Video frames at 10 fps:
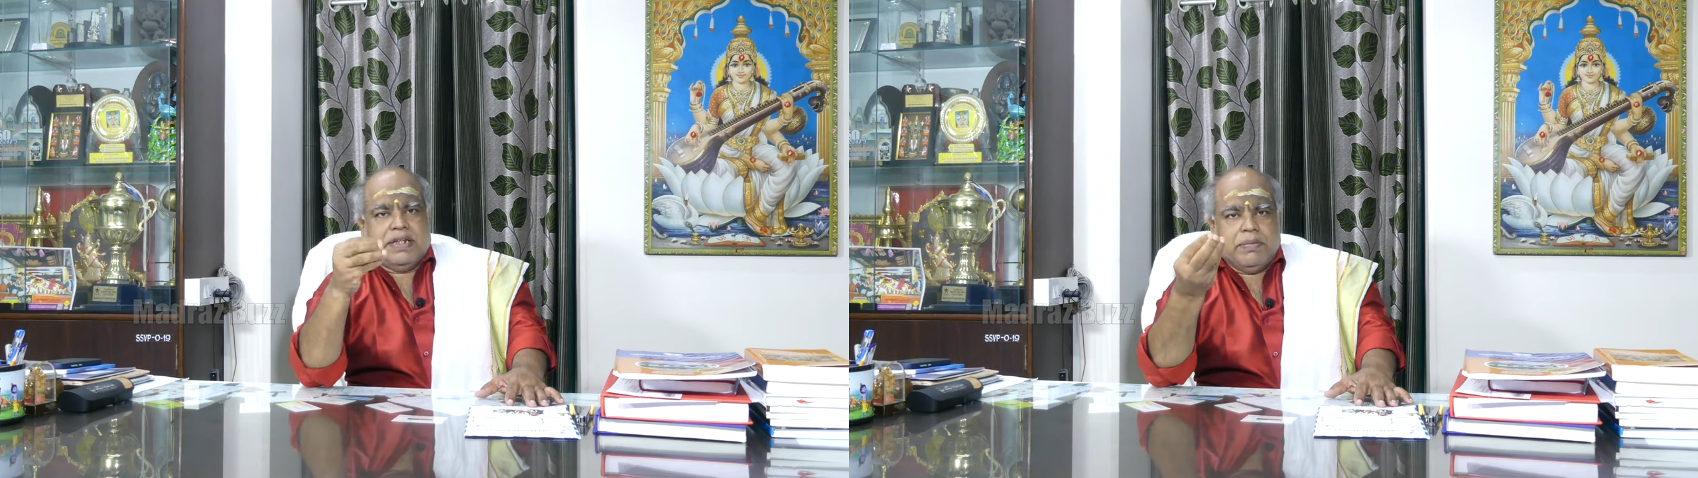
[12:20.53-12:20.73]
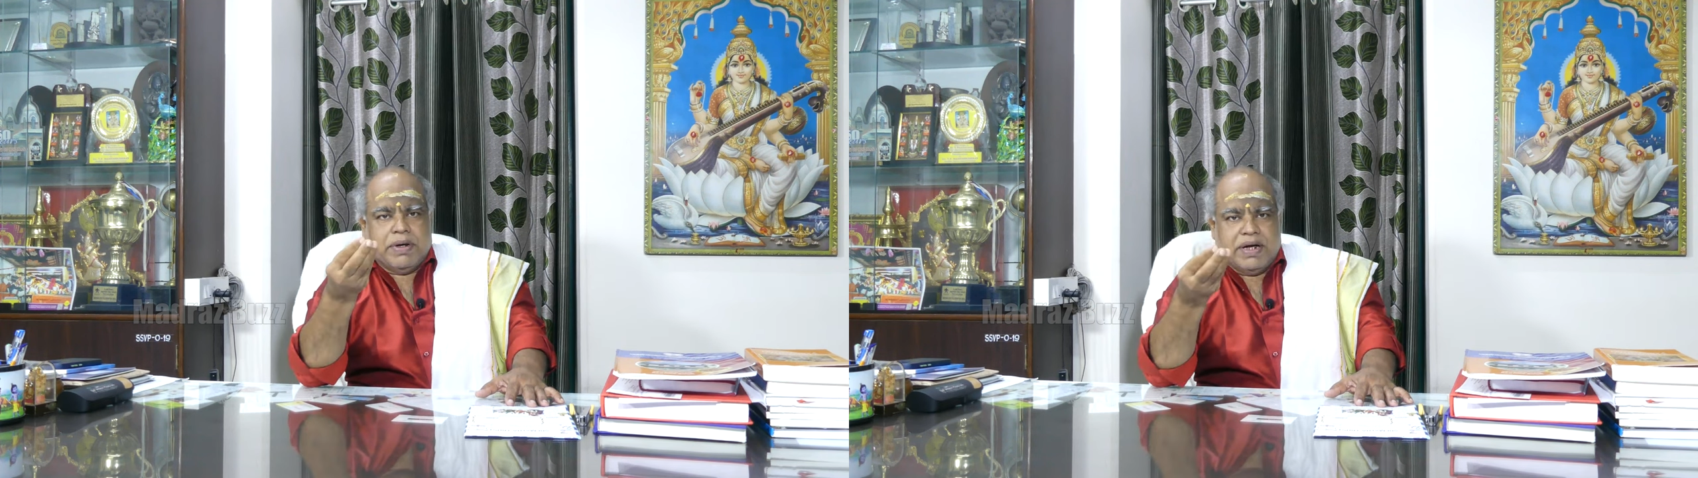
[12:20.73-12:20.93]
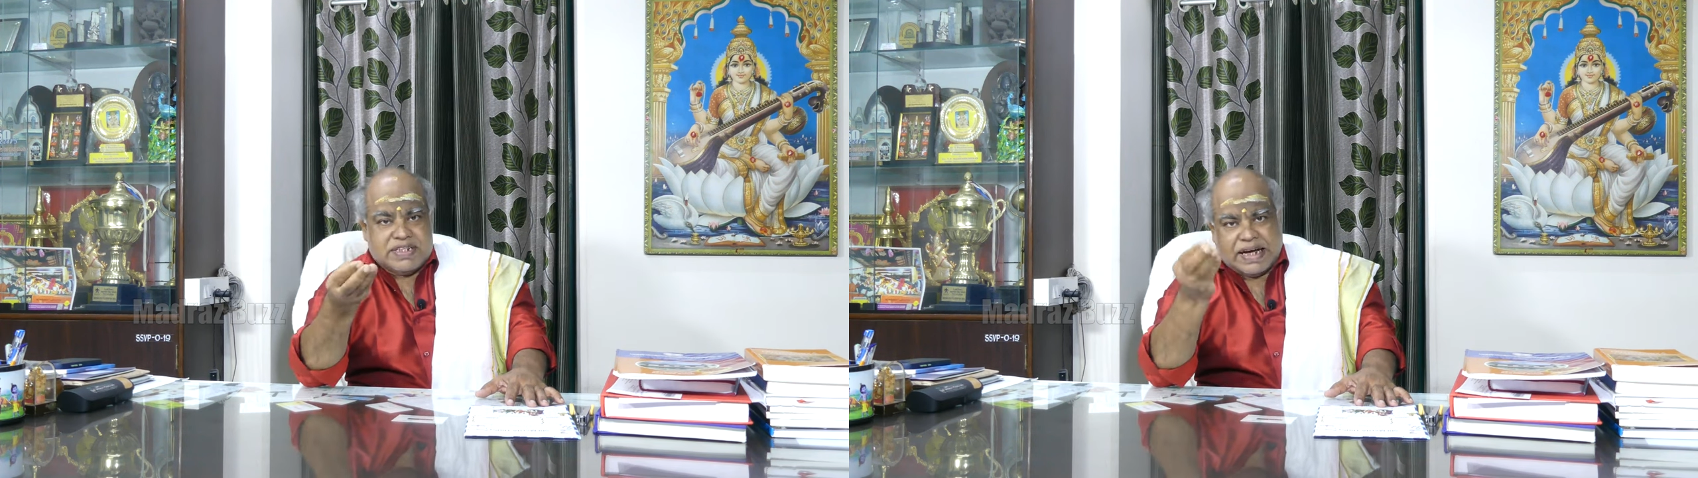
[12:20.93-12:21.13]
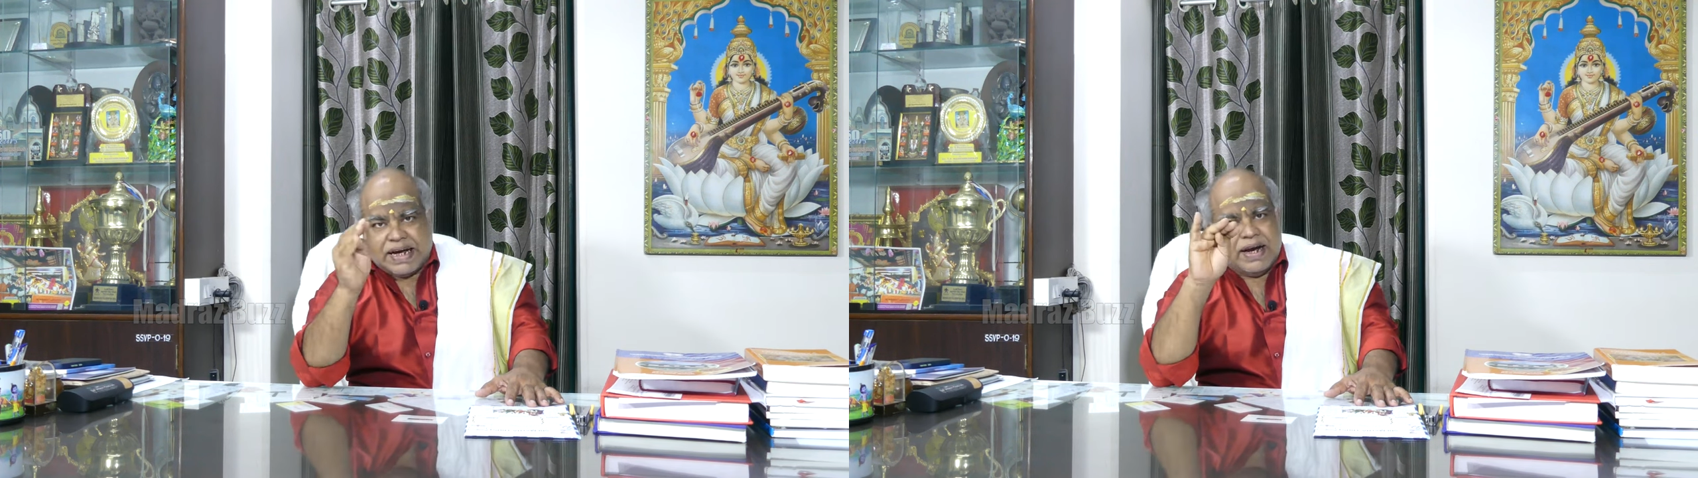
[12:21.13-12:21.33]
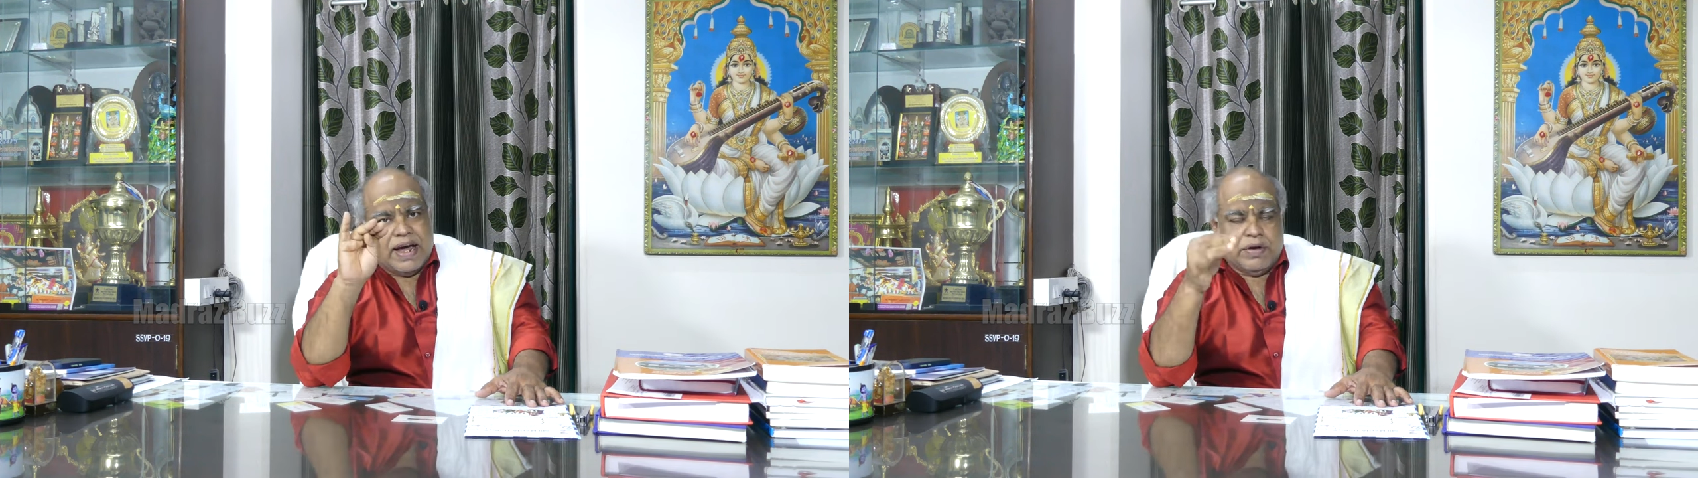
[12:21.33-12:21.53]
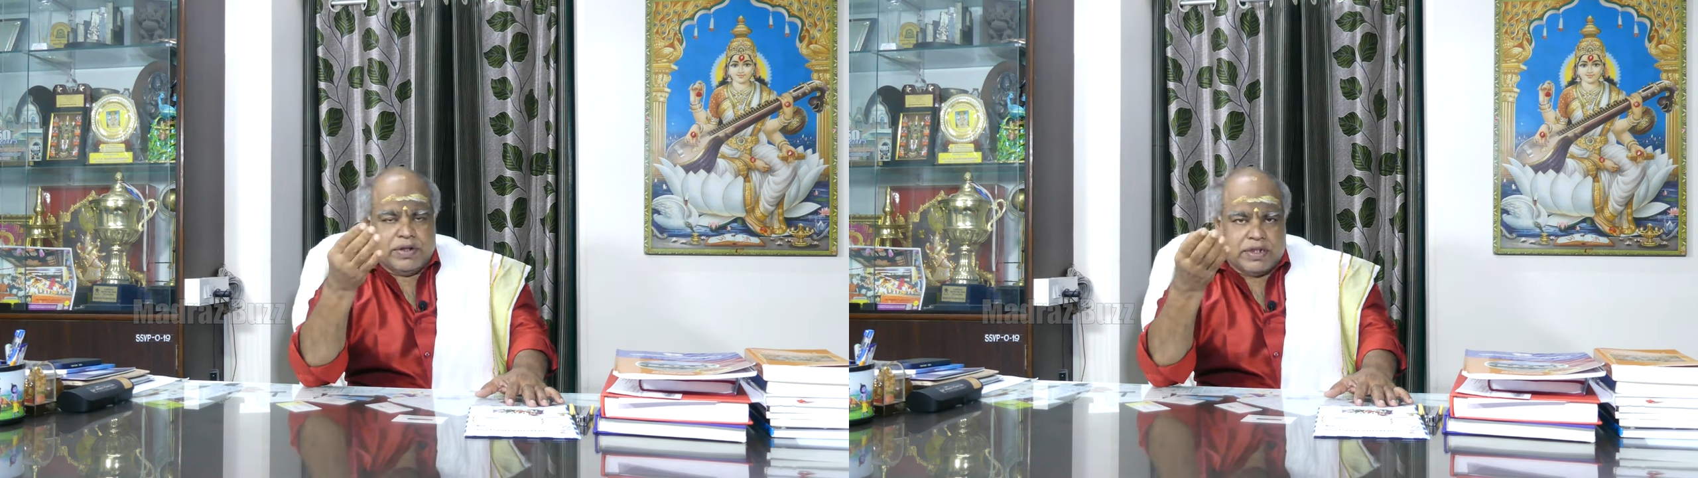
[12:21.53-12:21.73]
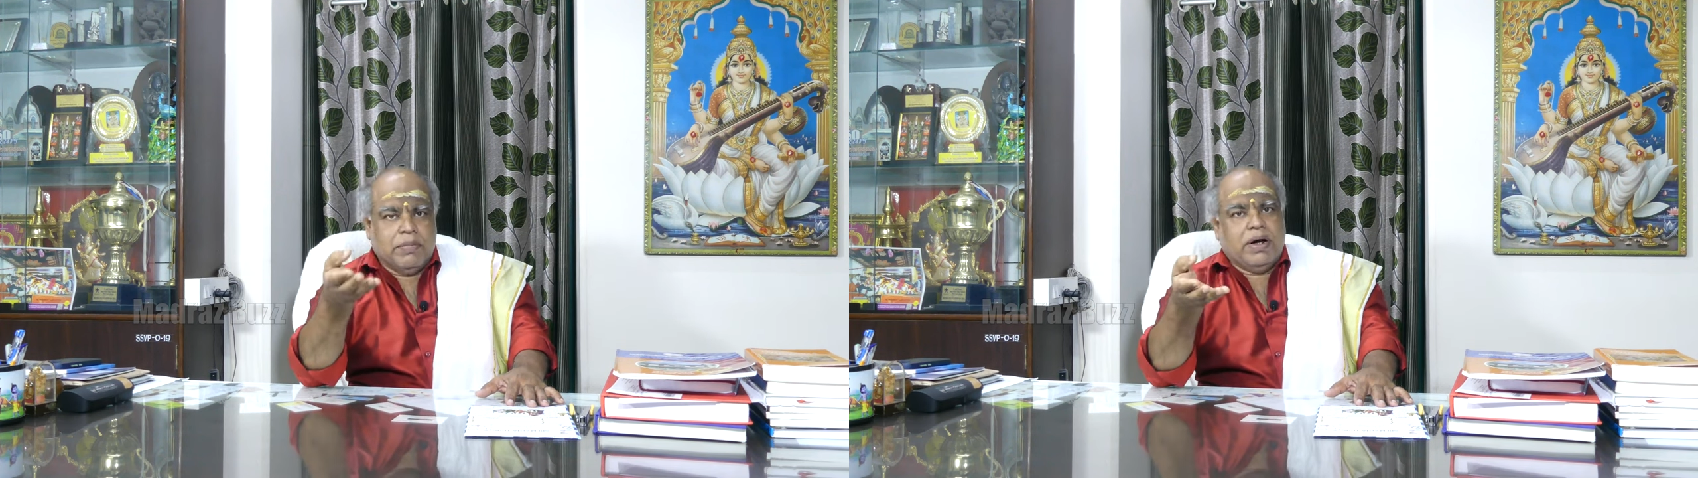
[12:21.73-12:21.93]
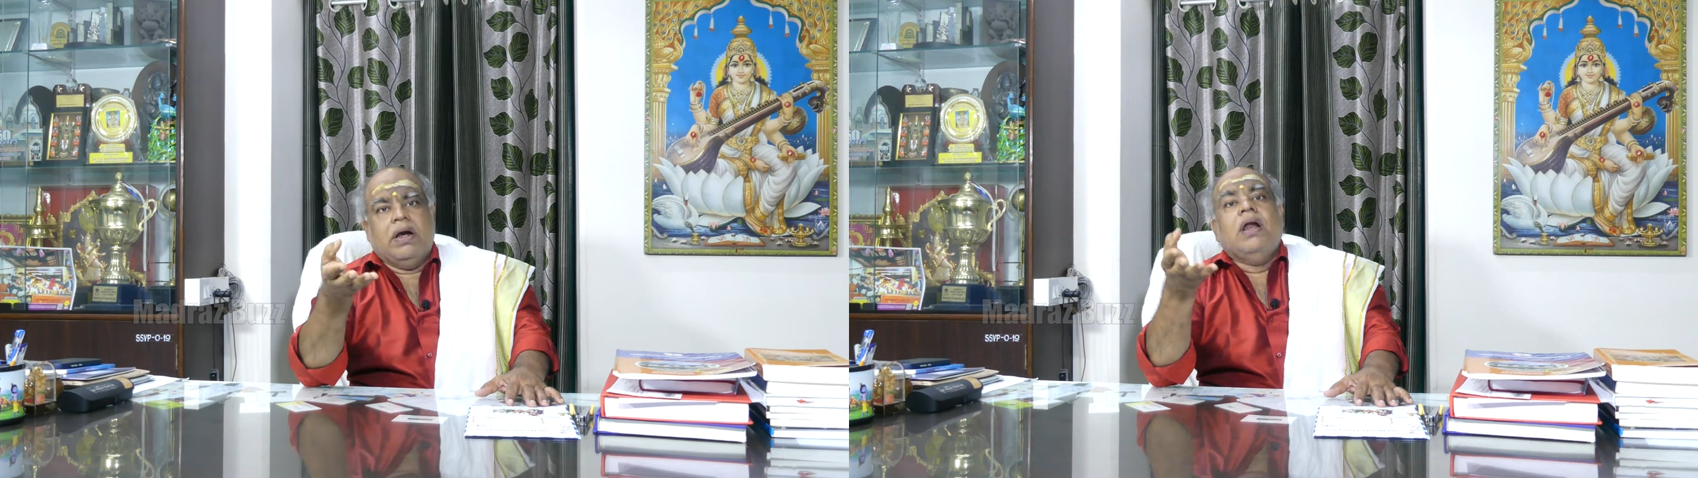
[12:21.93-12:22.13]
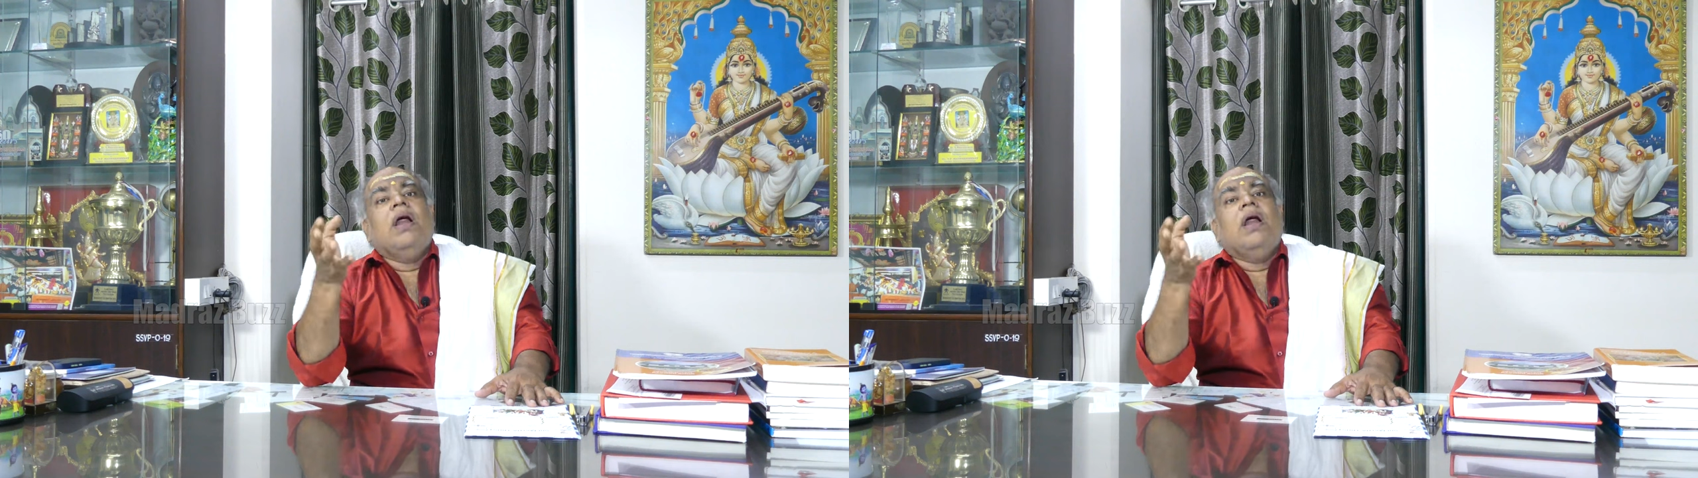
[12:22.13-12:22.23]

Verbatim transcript: அதே மாதிரி செகண்ட் லாங்குவேஜ் தமிழ்